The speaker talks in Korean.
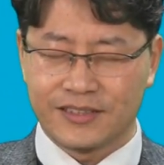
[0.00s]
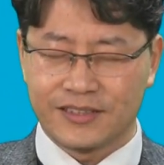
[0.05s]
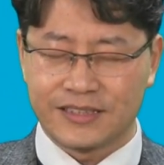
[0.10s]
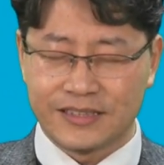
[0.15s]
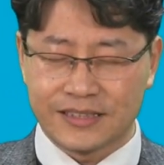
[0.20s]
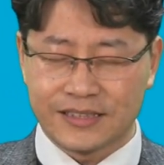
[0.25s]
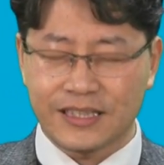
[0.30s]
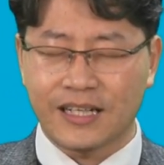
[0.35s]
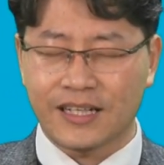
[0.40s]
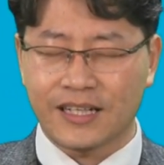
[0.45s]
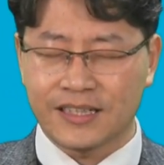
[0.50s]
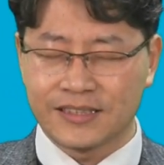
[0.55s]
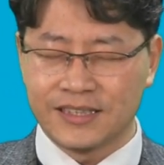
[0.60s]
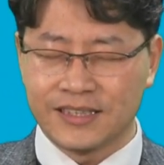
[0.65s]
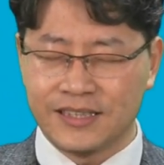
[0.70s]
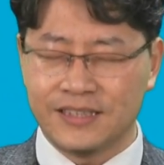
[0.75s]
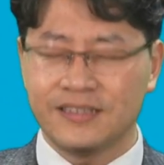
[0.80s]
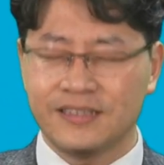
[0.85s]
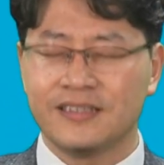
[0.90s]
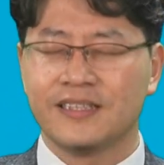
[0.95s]
그
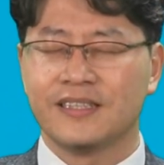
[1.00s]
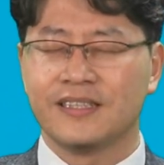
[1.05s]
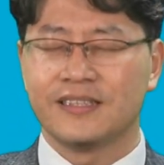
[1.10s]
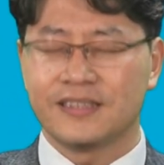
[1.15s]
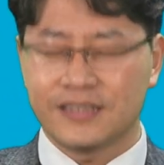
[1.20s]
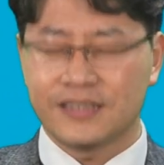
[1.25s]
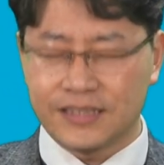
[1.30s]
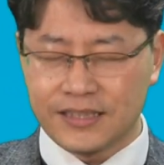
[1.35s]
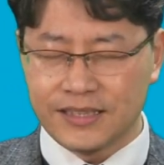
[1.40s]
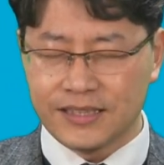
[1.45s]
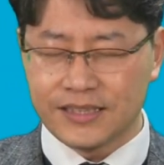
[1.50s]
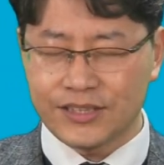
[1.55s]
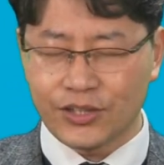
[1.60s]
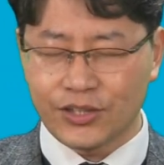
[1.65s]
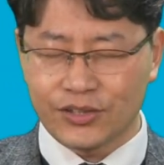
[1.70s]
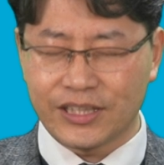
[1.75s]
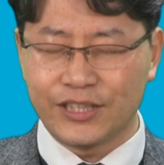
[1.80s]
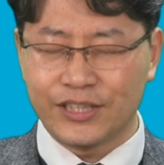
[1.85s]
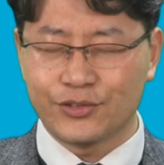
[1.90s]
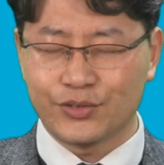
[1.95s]
사랑을
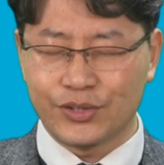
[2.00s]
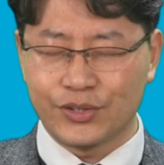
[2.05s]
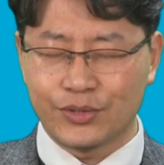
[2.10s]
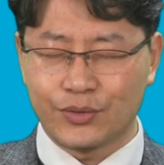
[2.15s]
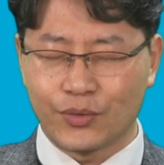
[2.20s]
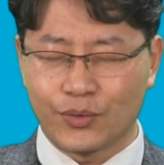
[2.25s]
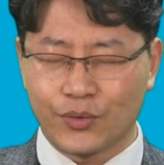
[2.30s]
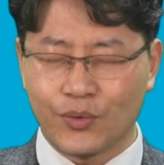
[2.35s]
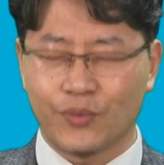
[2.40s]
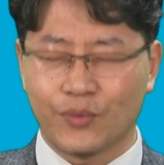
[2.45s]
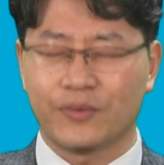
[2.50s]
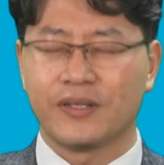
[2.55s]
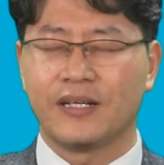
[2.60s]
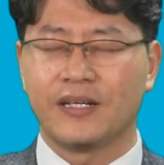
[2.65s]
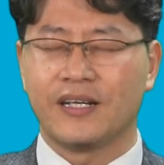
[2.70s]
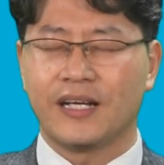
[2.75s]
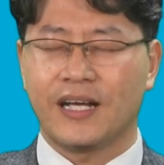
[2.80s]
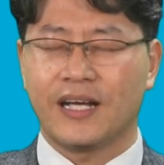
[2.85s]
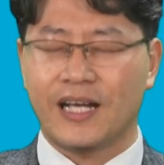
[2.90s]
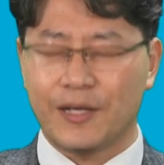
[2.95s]
실천할 수 있도록
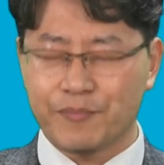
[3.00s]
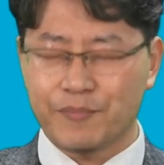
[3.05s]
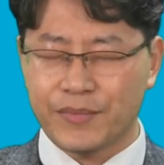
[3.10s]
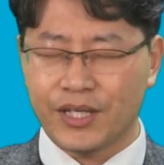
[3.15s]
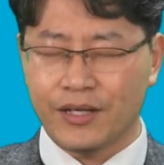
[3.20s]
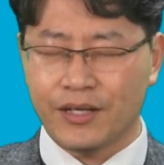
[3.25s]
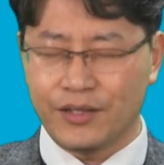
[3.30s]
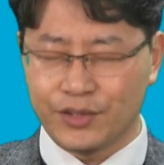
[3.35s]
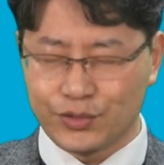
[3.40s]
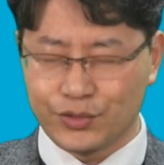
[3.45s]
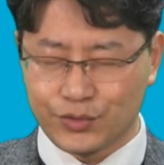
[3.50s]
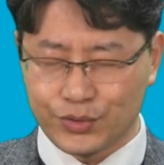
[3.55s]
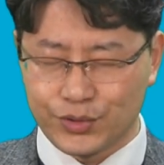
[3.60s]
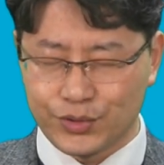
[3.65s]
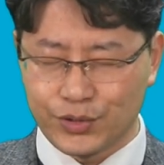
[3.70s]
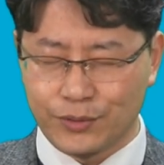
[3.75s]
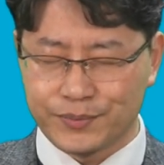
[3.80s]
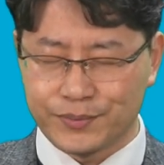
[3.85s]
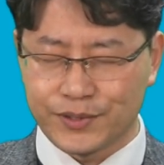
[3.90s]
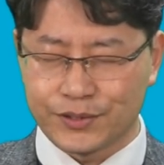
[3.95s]
함께하여
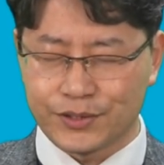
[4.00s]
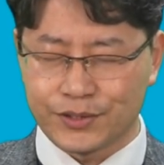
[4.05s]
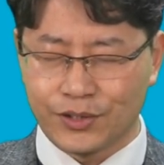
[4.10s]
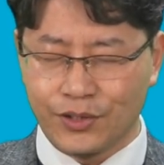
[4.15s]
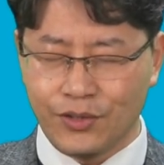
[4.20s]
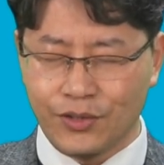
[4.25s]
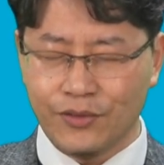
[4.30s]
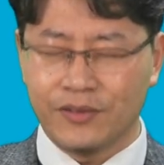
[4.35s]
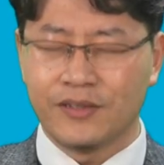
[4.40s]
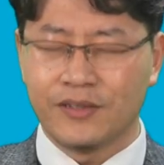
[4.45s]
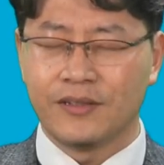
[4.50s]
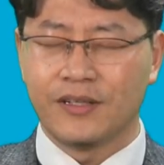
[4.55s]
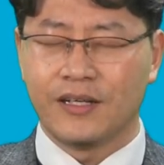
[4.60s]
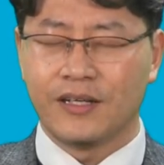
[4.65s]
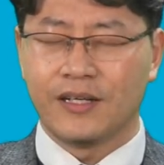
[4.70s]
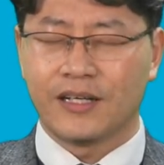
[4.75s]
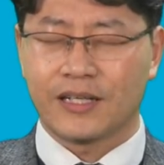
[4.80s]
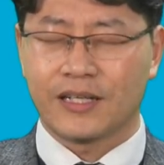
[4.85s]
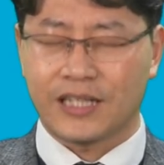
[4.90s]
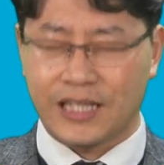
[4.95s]
주시옵소서
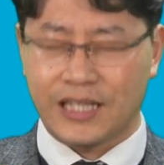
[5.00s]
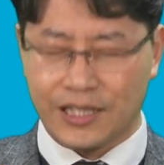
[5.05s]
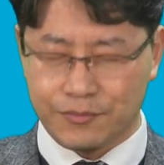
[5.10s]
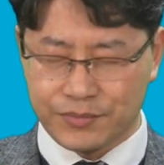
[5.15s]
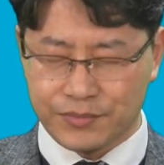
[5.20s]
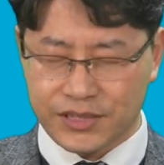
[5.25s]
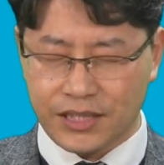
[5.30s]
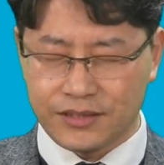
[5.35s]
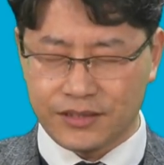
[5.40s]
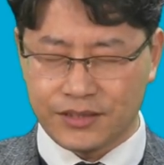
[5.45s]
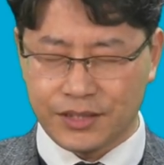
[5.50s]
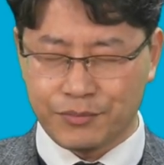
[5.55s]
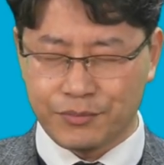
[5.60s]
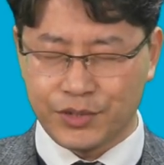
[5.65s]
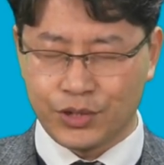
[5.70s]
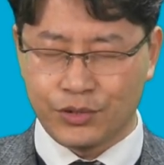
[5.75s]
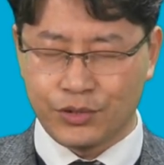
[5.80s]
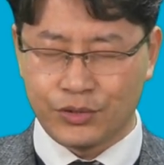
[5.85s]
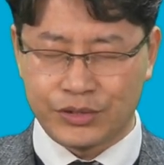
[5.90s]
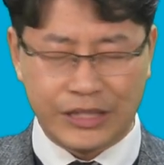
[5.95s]

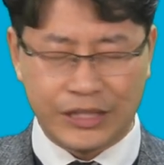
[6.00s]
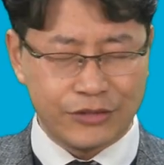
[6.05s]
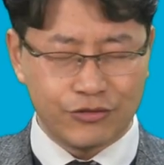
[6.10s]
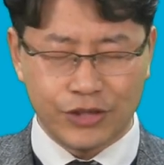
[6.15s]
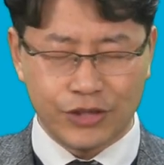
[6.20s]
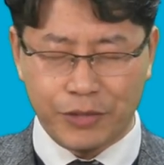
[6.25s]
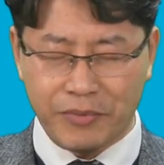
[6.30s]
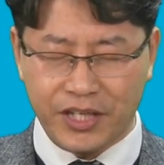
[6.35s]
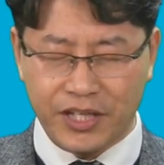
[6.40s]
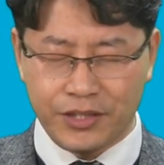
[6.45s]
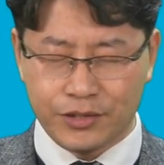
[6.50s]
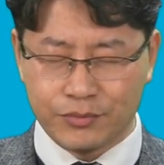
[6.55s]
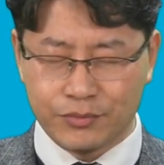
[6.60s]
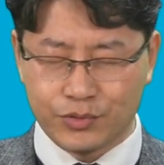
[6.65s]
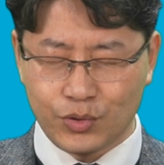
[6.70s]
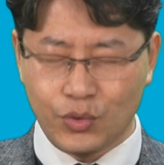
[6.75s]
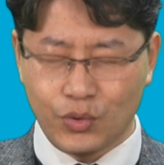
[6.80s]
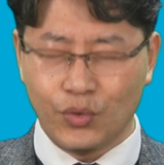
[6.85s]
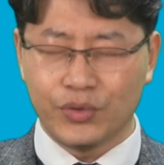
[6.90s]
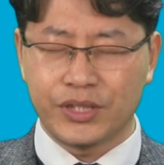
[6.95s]
감사드리며 예수님의
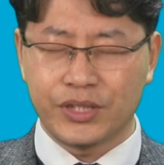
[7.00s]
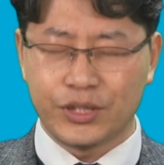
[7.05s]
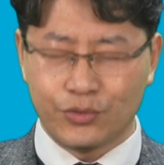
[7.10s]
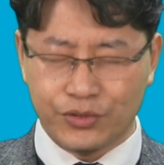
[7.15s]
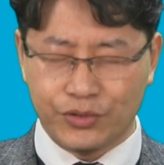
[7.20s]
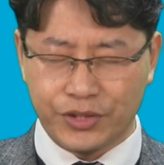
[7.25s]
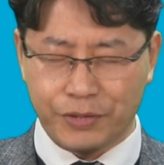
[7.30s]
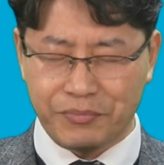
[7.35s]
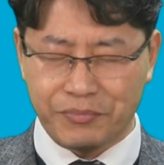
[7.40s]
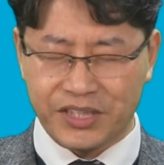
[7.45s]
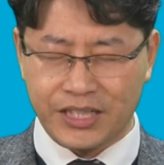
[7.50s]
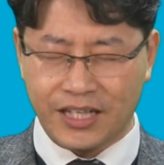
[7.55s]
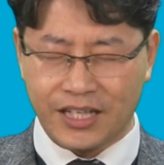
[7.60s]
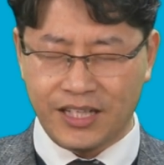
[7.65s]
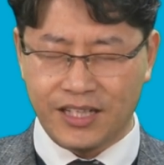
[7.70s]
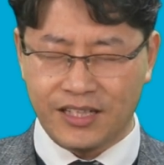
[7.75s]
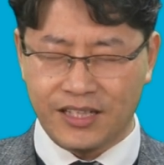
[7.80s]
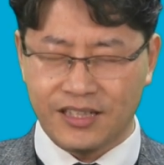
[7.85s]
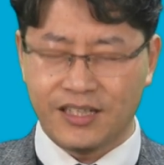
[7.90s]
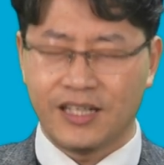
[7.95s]
이름으로
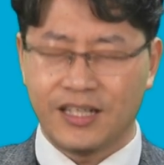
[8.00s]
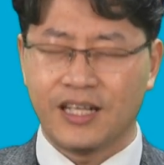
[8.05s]
기도드립니다.